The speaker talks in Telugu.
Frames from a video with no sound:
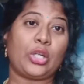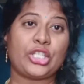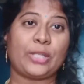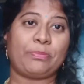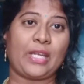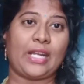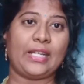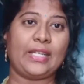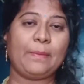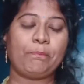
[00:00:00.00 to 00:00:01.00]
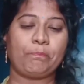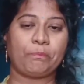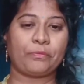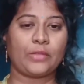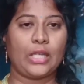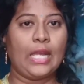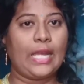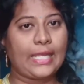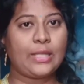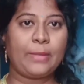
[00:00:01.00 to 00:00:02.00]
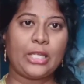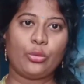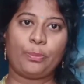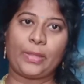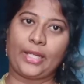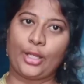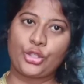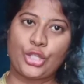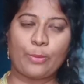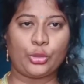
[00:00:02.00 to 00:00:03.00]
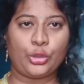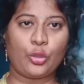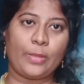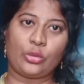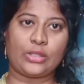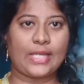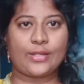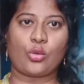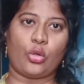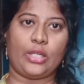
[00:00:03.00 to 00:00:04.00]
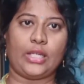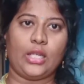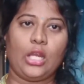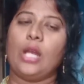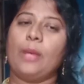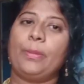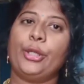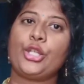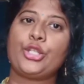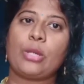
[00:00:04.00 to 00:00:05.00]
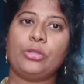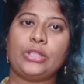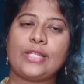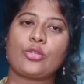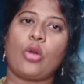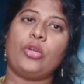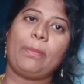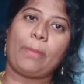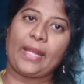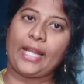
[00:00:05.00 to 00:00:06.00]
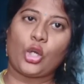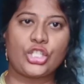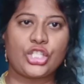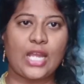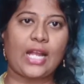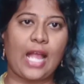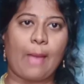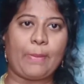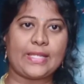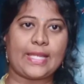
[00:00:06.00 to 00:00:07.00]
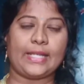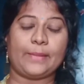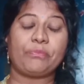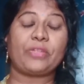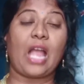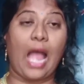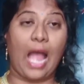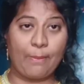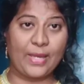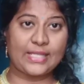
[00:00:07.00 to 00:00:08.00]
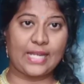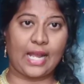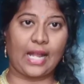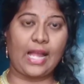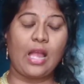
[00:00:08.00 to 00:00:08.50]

కూడా చెప్తానండి ఇది మీరు పీరియడ్ వచ్చే ముందు మీరు తీసుకోండి పీరియడ్ వచ్చే ముందు తీసుకోండి పీరియడ్ వచ్చినాక ఆపేసేయండి ఆపేసినాక